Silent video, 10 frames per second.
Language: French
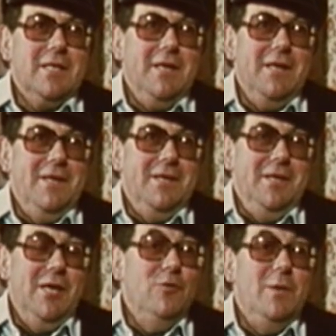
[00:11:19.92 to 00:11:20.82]
c'est
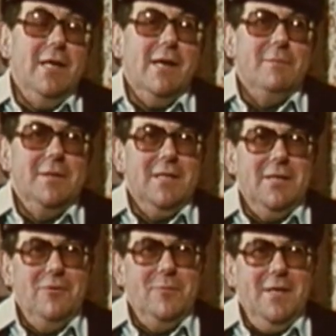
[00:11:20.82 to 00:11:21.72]
inoubliable,
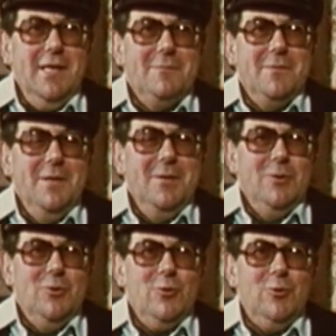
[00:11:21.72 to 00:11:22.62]
c'est inoubliable.
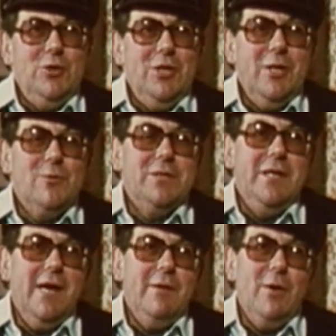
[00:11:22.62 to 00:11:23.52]
Surtout, j'étais
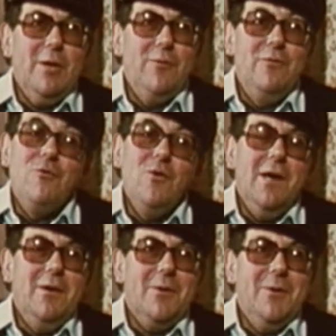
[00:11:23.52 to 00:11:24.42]
considéré perdu une
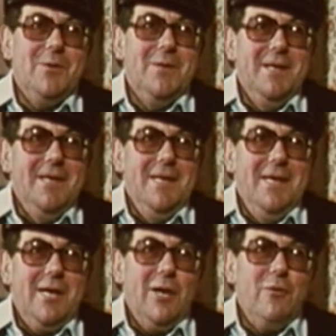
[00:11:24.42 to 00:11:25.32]
fois, alors
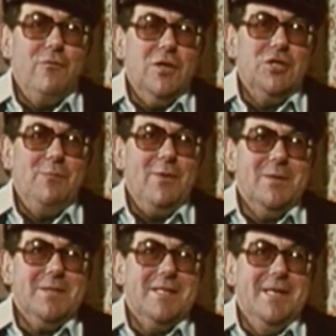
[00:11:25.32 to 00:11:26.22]
quelques euh, quelquefois j'y
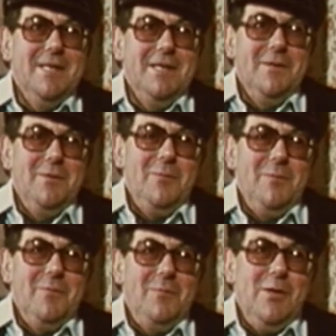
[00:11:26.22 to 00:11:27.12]
pense.
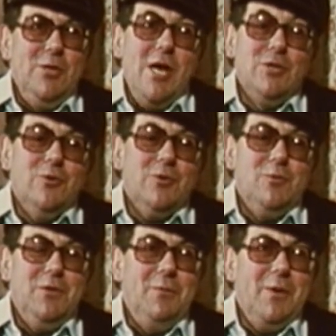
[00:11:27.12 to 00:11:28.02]
Puis un jour, je
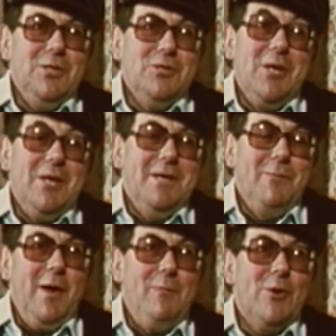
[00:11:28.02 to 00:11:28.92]
me suis pris, j'ai
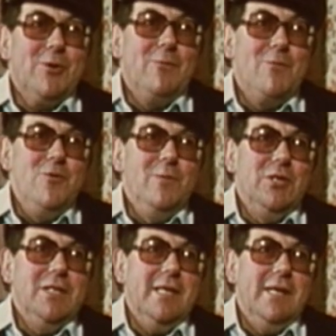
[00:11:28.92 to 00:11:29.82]
pris le porte-plume,
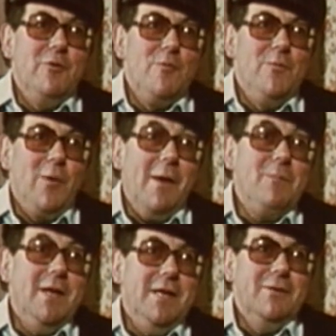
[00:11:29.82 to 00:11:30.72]
j'ai essayé de me rappeler